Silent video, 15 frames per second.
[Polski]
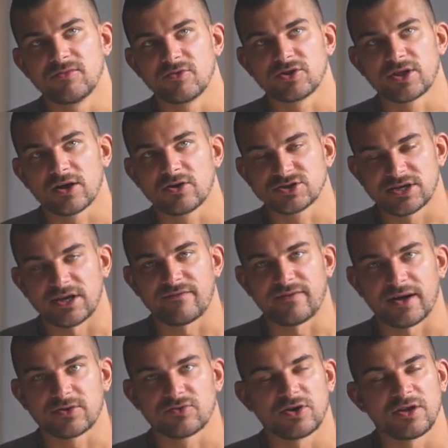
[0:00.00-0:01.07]
mądrego
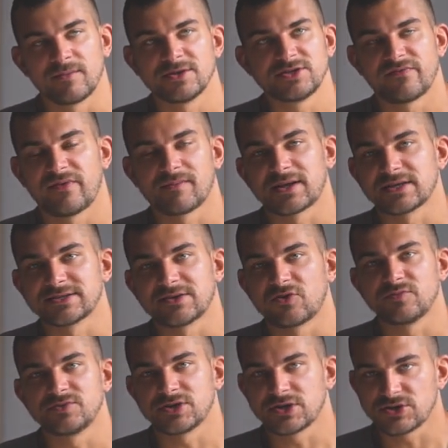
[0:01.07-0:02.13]
szefa, który nie będzie wam kazał
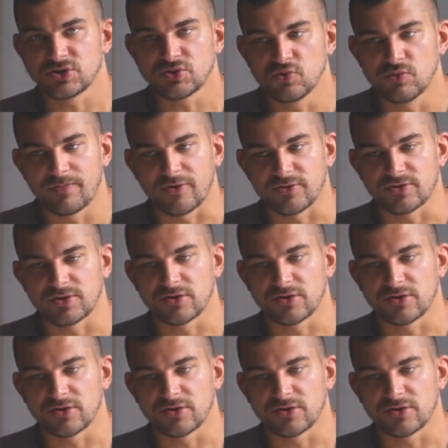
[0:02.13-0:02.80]
robić jakiś głupot,